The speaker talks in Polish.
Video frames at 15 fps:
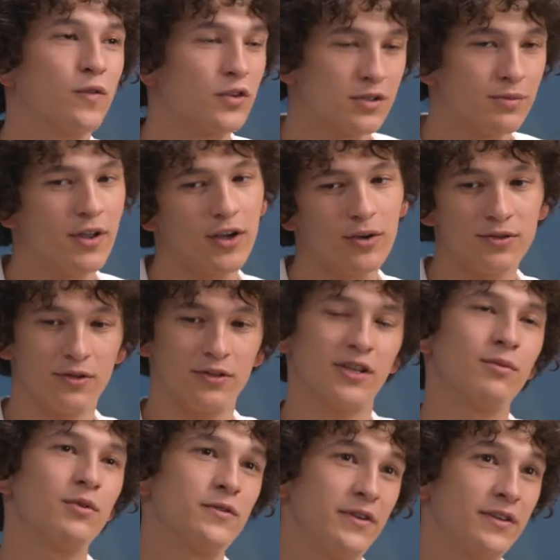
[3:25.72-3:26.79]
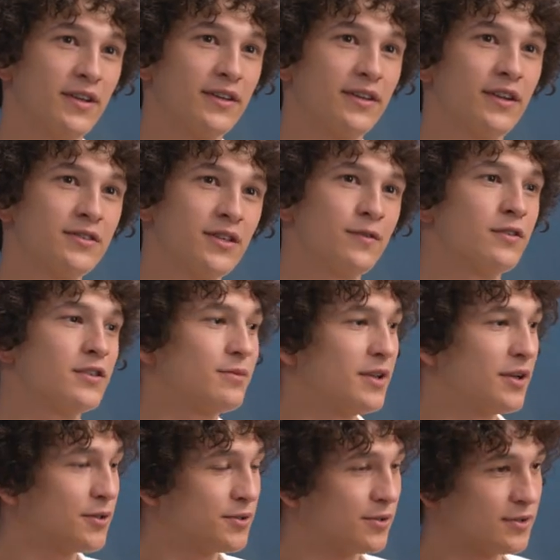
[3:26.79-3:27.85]
tworzymy jakąś tożsamość w internecie, tworzymy
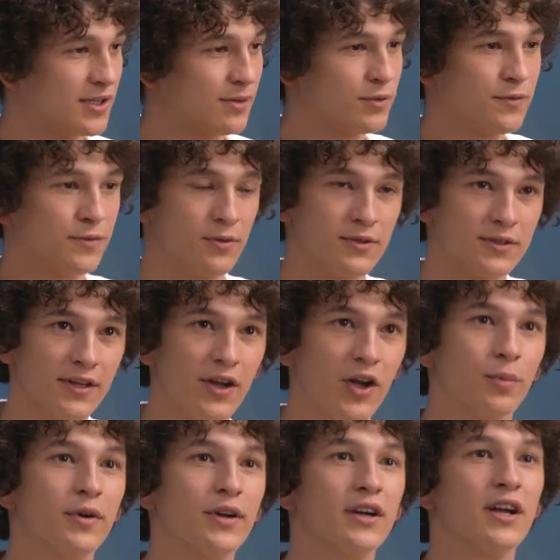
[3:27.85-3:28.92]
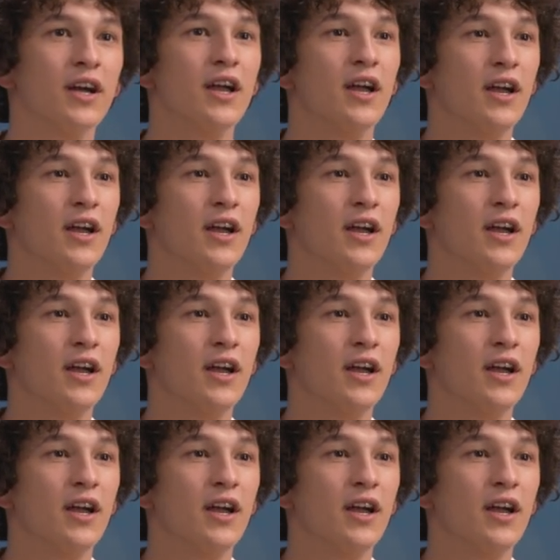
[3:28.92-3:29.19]
jakąś tożsamość wśród znajomych,